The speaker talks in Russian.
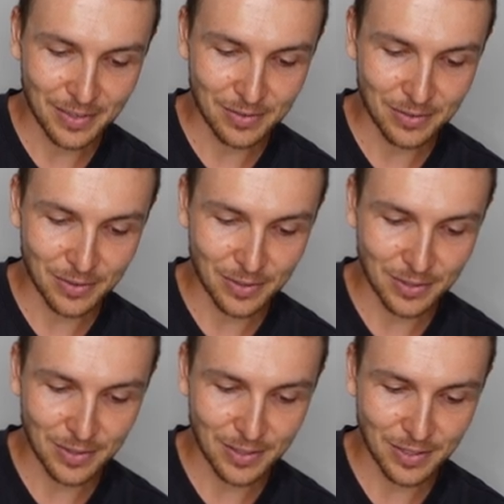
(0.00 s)

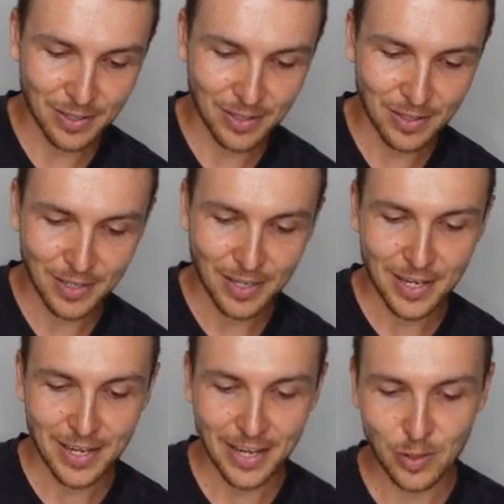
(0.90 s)
Вот.
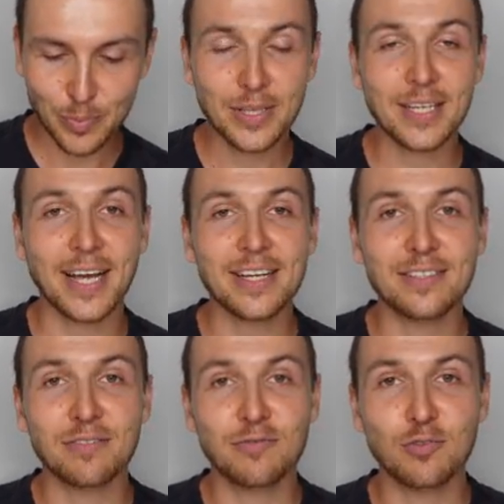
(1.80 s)
Я любил
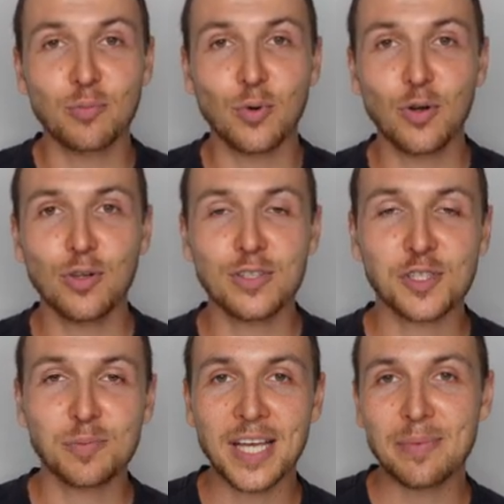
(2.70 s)
играть в футбол
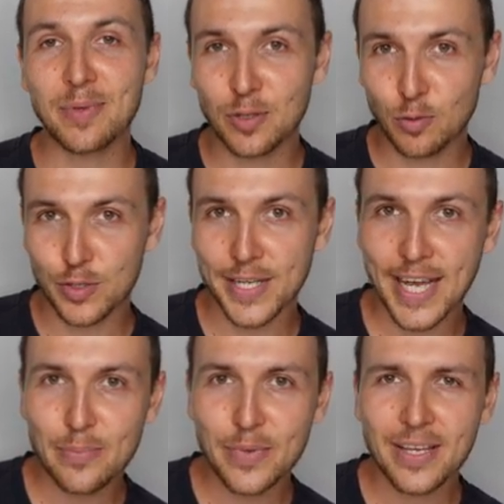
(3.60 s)
с моими
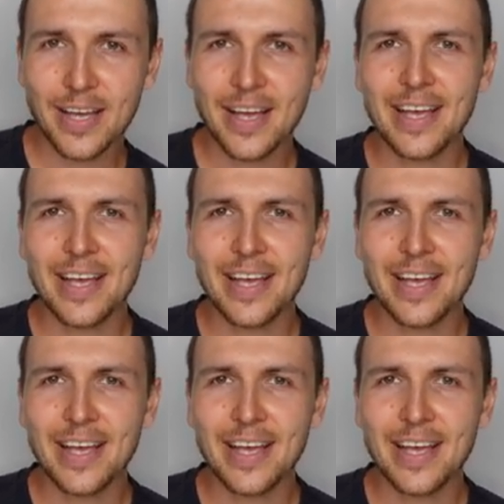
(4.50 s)
друзьями,